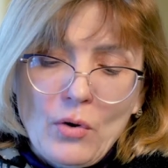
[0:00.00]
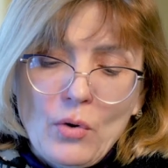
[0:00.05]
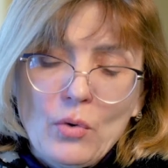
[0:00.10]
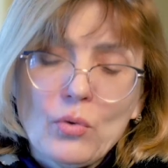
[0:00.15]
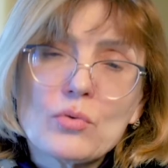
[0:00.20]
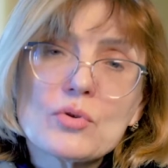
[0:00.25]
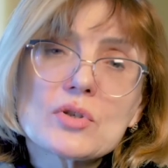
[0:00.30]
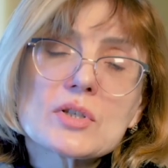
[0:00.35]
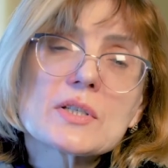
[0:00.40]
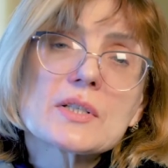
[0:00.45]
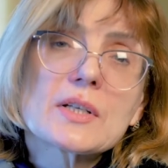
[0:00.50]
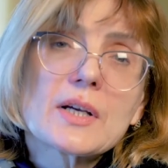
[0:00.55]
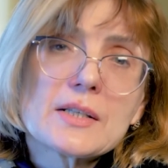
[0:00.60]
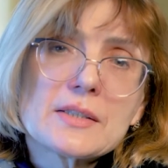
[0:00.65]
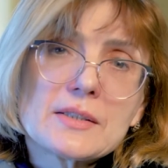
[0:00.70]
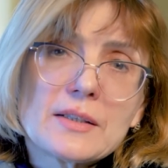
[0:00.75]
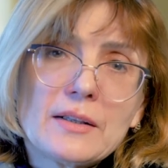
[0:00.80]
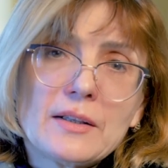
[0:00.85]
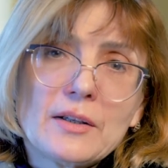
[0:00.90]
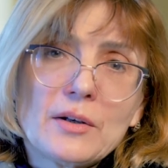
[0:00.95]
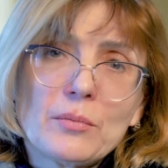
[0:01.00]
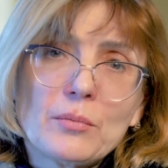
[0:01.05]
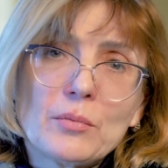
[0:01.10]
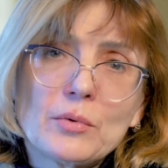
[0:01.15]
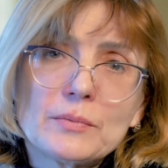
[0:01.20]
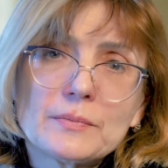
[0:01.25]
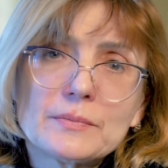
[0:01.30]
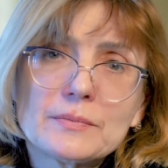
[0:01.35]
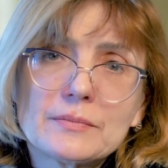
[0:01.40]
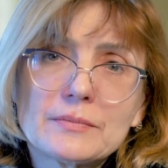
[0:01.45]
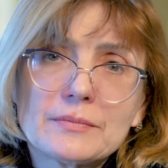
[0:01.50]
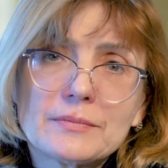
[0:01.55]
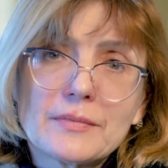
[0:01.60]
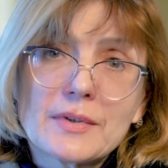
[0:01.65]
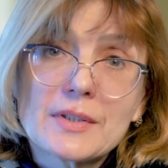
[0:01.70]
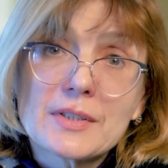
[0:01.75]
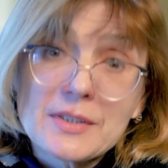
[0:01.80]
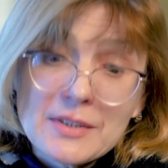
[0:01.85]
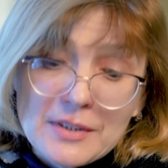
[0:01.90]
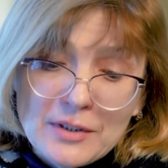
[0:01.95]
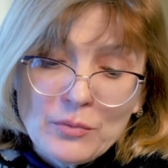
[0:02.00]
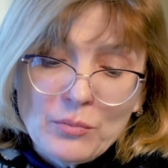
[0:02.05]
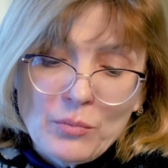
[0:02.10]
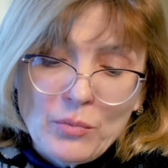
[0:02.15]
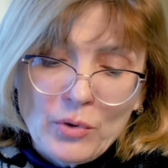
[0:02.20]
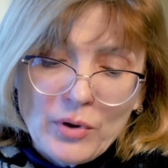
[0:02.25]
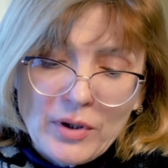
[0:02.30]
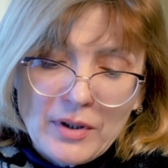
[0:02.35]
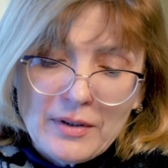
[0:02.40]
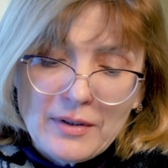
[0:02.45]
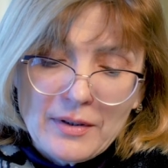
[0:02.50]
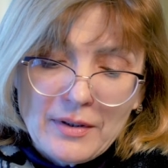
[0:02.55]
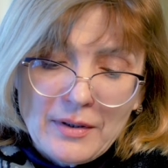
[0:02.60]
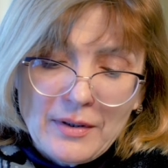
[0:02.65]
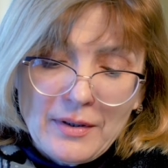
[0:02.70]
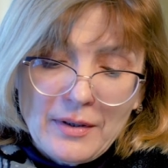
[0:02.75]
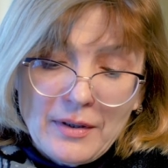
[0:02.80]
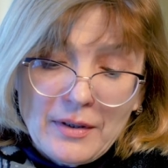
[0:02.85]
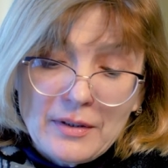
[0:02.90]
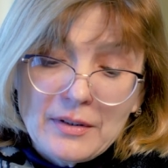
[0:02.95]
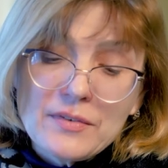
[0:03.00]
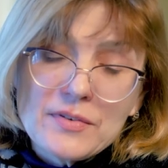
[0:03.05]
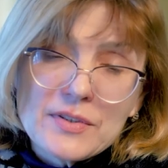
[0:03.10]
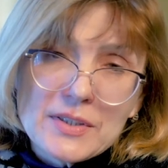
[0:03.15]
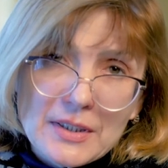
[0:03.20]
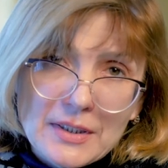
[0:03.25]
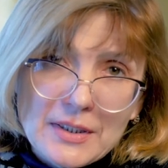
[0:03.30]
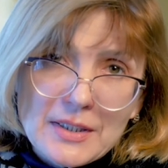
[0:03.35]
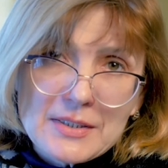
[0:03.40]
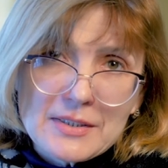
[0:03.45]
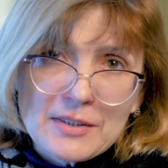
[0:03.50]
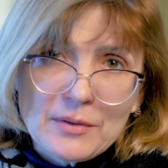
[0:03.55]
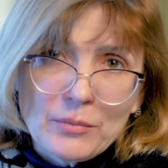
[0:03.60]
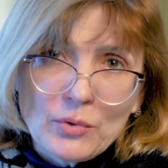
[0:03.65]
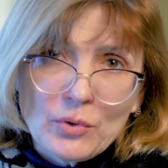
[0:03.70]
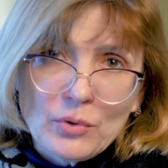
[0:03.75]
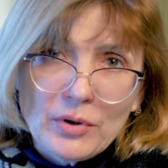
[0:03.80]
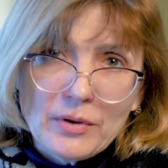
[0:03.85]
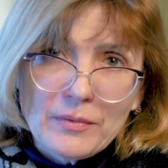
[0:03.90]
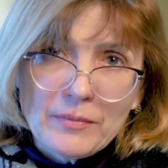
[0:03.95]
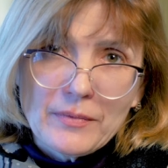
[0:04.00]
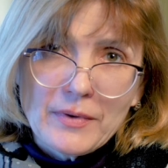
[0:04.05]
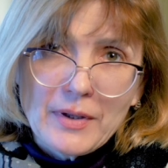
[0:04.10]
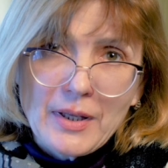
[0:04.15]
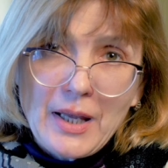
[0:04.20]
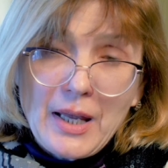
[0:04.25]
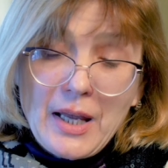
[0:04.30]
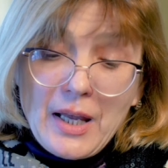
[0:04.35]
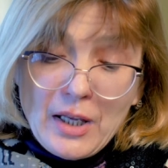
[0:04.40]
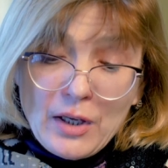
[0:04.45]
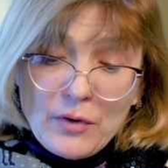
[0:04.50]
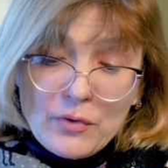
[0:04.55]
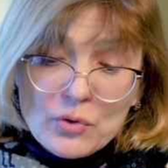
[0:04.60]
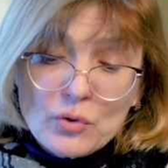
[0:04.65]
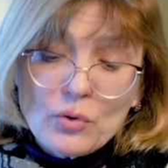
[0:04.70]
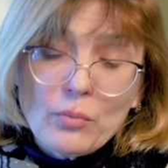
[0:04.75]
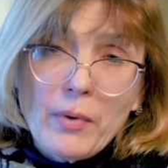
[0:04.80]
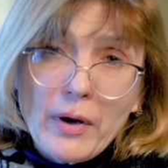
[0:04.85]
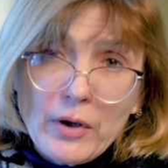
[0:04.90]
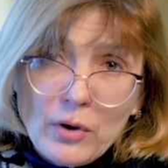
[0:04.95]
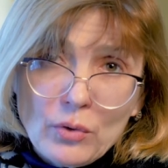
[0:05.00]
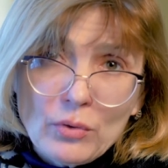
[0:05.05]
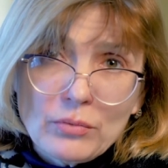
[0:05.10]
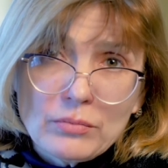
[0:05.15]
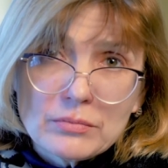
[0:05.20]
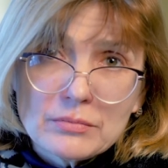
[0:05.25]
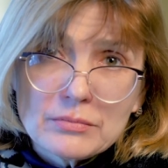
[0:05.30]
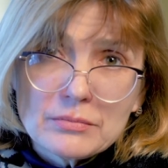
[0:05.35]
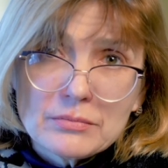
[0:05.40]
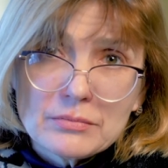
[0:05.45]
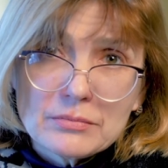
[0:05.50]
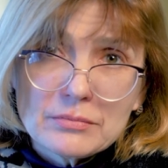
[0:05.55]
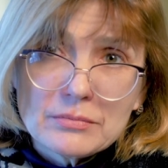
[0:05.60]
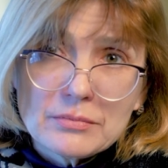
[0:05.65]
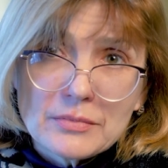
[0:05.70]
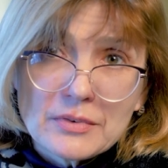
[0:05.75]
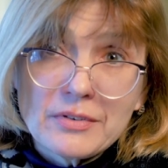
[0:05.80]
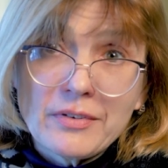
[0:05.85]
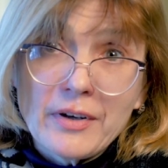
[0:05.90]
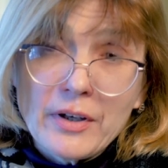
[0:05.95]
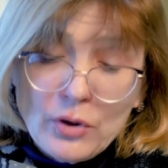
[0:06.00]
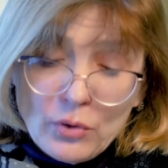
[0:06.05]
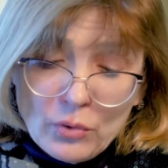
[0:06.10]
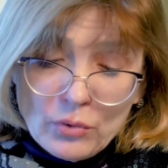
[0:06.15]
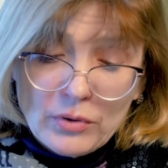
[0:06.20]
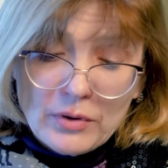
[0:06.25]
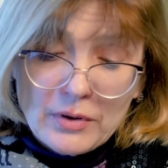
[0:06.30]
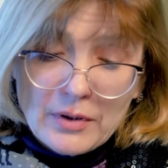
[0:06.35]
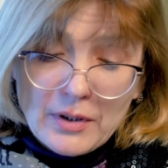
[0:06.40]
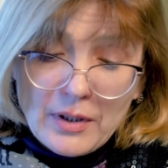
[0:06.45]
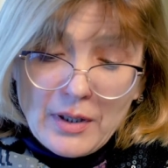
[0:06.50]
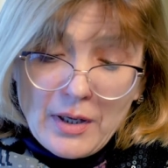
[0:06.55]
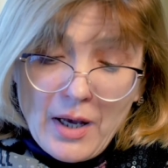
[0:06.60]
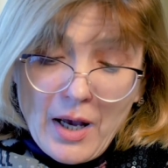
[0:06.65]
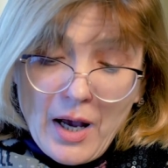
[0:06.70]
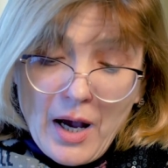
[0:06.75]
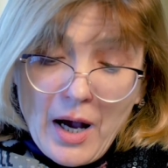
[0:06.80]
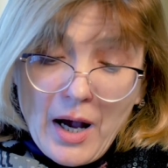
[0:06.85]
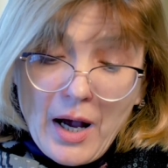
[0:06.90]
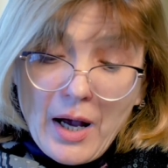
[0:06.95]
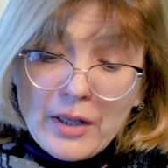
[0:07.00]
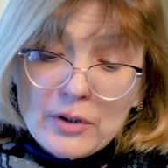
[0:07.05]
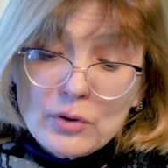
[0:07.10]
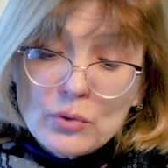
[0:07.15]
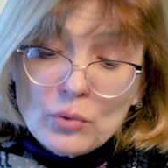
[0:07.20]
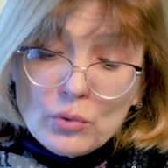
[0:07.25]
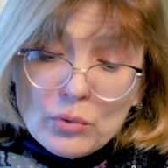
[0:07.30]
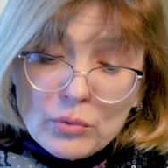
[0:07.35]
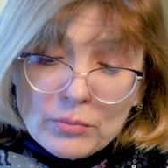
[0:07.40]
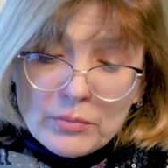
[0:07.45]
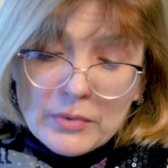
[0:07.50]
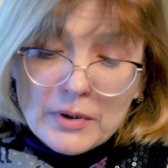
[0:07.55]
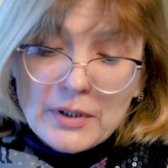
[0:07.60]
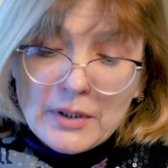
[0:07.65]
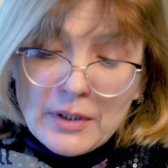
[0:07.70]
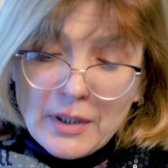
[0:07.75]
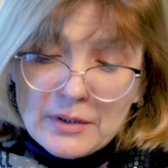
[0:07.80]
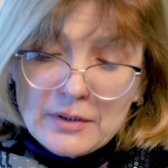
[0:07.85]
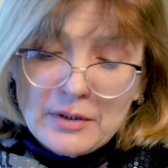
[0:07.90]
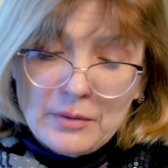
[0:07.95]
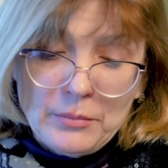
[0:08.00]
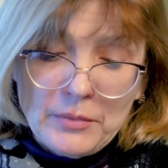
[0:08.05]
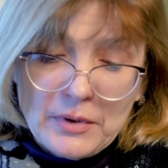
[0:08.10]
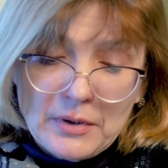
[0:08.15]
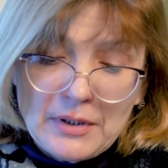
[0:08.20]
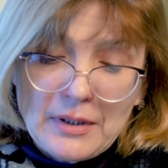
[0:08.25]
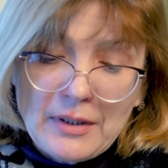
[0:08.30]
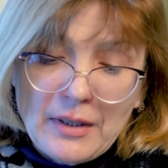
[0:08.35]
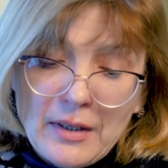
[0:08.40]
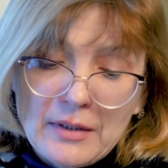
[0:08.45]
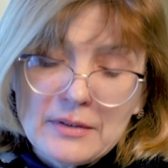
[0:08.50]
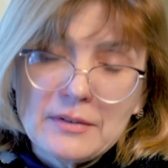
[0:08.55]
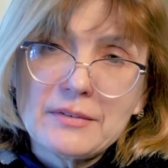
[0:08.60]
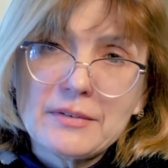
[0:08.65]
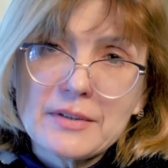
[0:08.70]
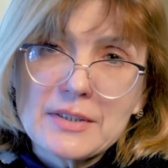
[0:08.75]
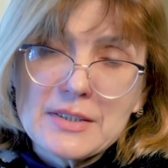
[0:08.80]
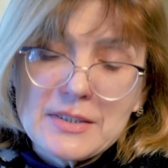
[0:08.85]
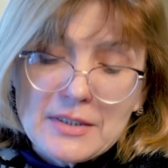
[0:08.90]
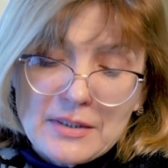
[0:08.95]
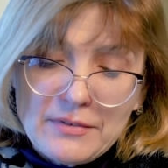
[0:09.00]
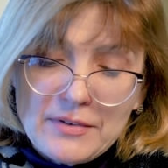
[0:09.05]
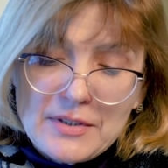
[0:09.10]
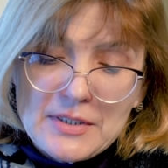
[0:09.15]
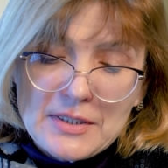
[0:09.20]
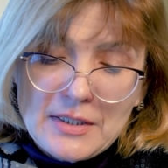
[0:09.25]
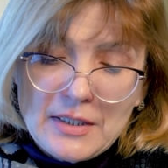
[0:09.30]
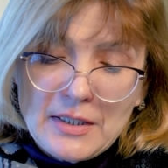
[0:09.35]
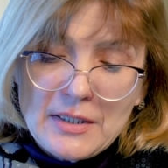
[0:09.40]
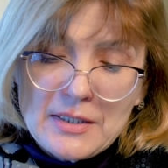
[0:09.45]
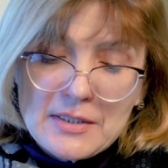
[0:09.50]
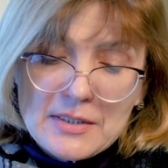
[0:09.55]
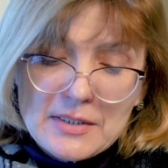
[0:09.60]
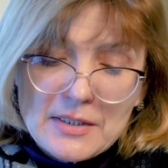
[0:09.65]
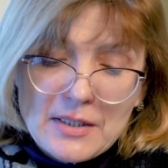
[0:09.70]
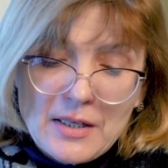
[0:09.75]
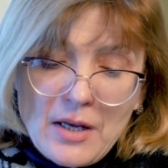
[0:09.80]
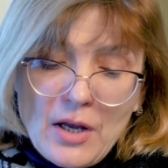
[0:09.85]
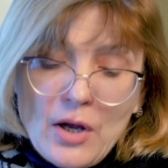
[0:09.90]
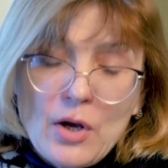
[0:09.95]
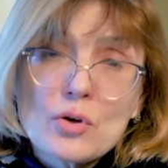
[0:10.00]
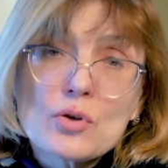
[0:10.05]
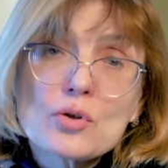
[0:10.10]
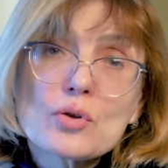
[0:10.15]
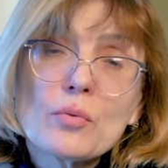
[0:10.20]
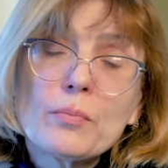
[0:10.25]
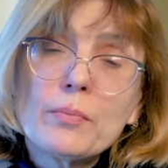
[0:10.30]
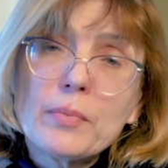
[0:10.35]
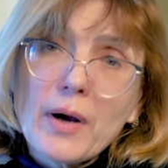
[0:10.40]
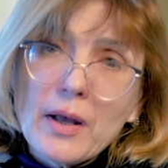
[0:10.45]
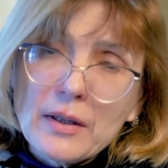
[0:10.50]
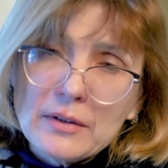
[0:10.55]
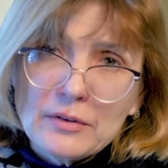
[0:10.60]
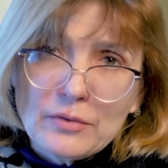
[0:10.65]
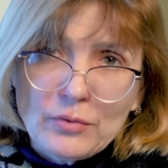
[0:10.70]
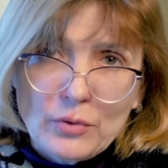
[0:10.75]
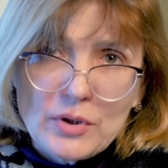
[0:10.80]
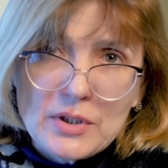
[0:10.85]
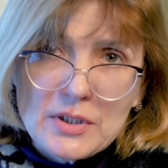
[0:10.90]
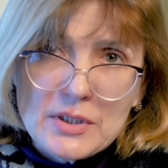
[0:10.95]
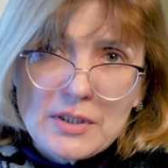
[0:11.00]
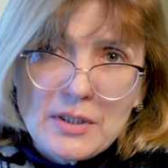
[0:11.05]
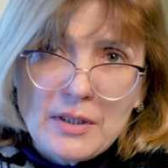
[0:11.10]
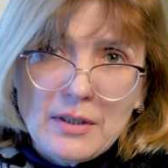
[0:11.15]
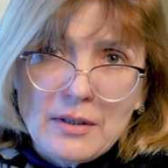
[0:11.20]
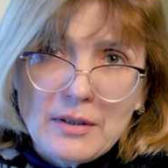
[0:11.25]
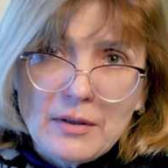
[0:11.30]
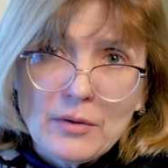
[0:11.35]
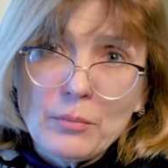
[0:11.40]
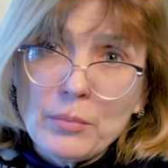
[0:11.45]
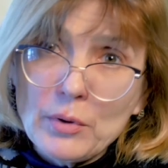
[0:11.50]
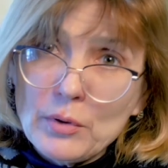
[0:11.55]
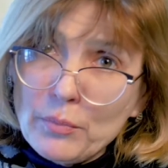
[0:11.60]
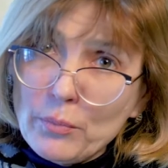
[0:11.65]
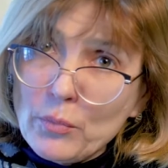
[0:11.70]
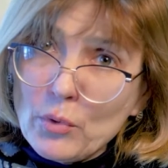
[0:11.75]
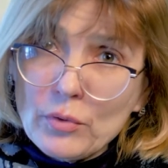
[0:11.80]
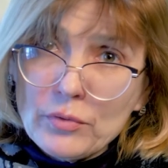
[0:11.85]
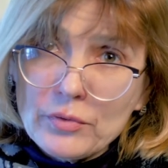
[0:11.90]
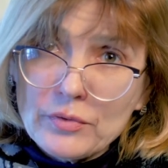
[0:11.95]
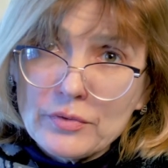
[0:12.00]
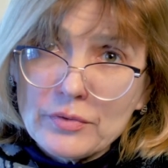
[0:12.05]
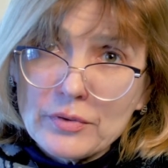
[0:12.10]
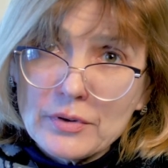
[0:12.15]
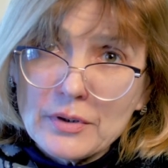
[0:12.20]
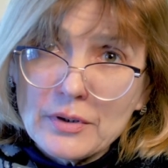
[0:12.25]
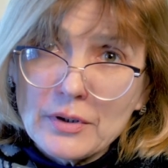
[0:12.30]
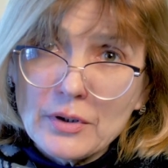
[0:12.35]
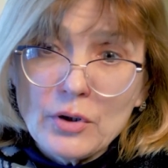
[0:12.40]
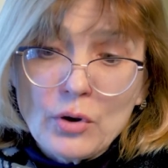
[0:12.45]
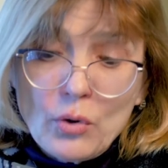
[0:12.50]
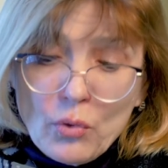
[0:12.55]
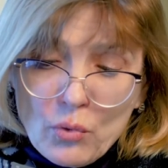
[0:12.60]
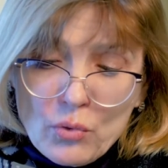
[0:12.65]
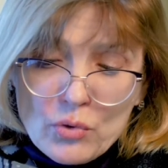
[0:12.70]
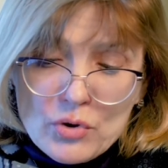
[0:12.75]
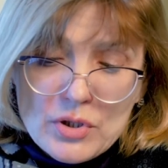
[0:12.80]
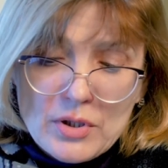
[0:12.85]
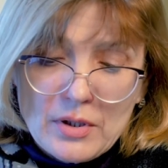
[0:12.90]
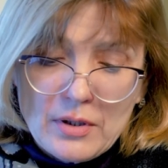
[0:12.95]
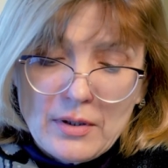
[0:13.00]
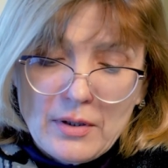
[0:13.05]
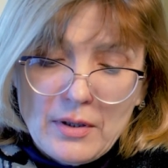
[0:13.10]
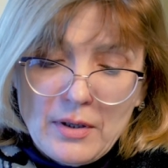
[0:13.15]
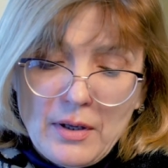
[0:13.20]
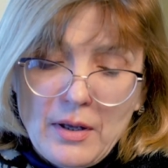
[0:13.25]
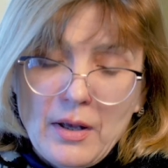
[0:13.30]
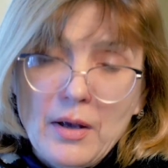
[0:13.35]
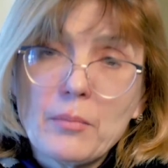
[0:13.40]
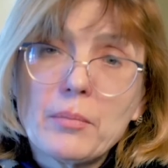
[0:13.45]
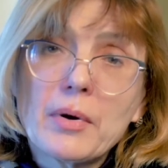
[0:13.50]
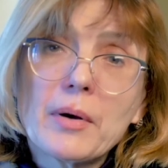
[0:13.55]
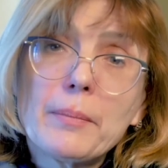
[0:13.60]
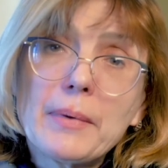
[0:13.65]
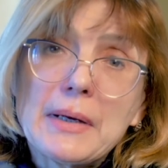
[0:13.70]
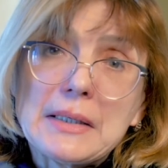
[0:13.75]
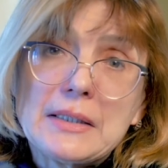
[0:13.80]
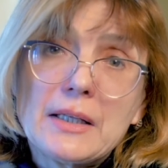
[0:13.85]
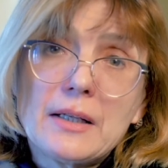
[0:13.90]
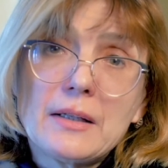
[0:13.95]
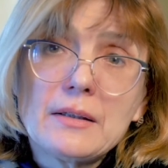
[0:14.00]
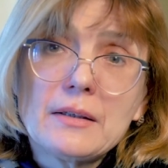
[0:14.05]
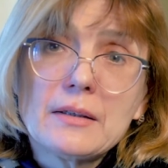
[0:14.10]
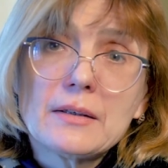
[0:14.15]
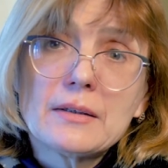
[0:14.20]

Он же сказал ему, сын мой, ты всегда со мной, и все мое твое. А о том надобно радоваться и веселиться, что брат твой сей был мертв и ожил, пропадал